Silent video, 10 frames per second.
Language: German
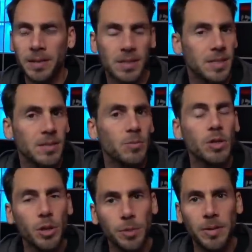das ist ein
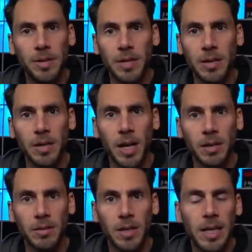Unterschied der Tage und
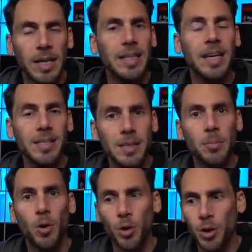Nacht. Die ganze
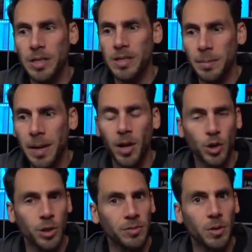Branche ist am
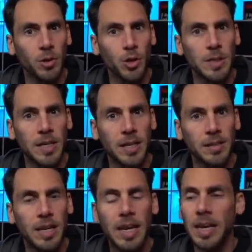Arsch, auf Deutsch
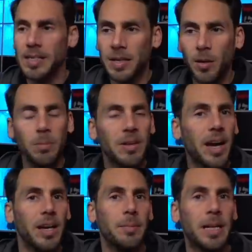gesagt. Es kommt
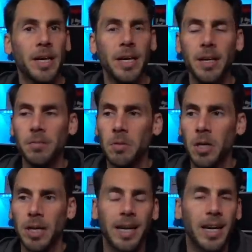keiner mehr dahin.
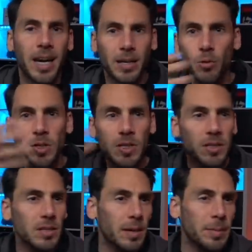Keiner hat
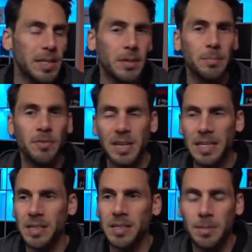Lust, da mit dem
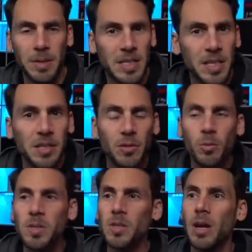Fetzen im Gesicht
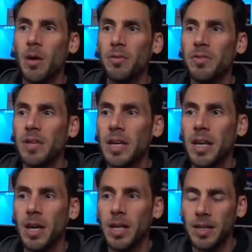rumzulaufen.
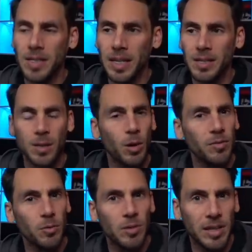Das Ganze
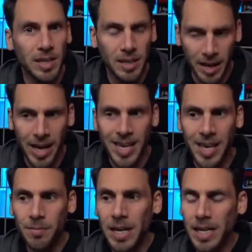läuft unter einer
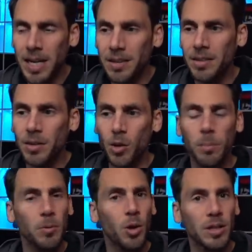3G-Variante,
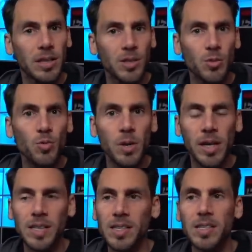kommt noch dazu.
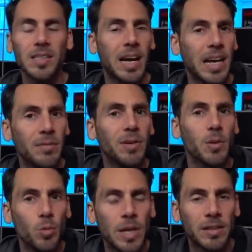Es ist
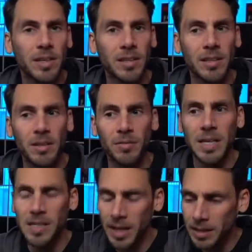einfach unattraktiv.
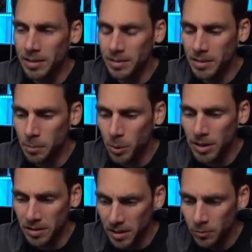Es hat die
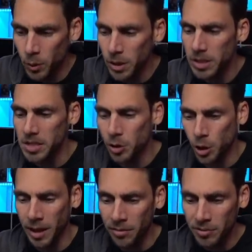Politik wirklich
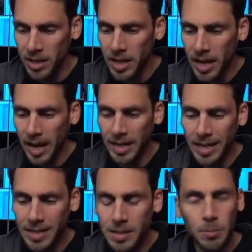geschafft, eine
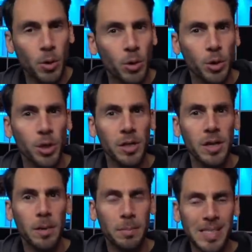ganze Branche
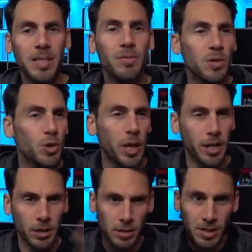massiv zu
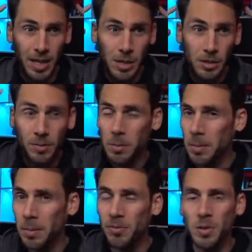schädigen. Das gleiche wie
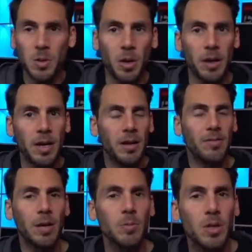bei meinem Friseur.
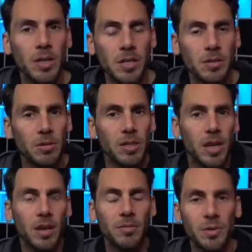Warum soll ich noch
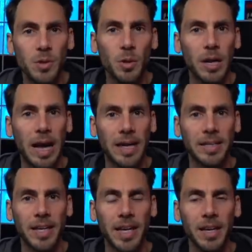in einen
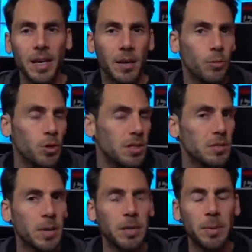Friseurladen gehen, wo ich
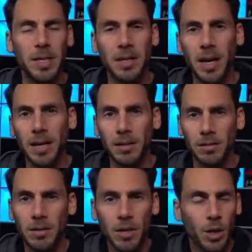das bei einer
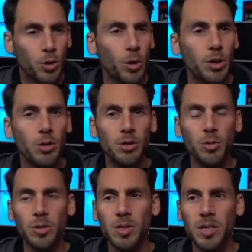Bekannten deutlich
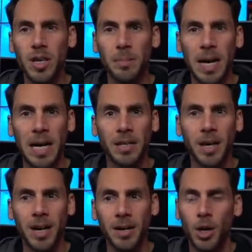günstiger machen
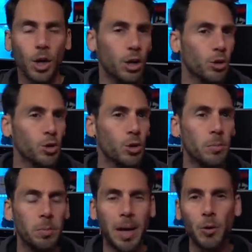kann, kann noch
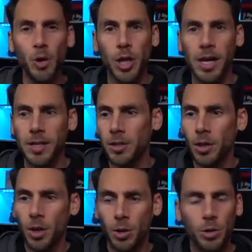schönen Plausch
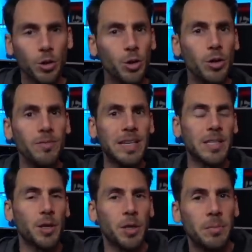halten und noch schönen
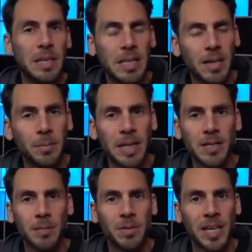Wässerchen mit ihr
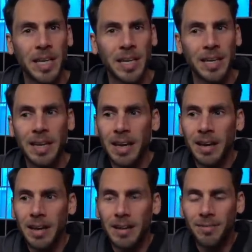gemeinsam trinken?
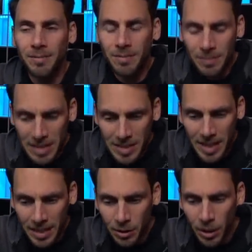wir
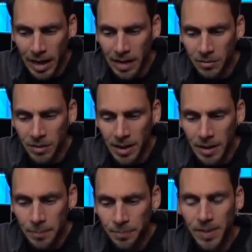sehen doch
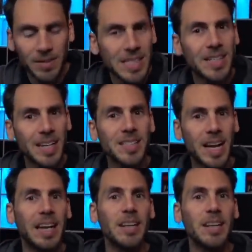einfach, was das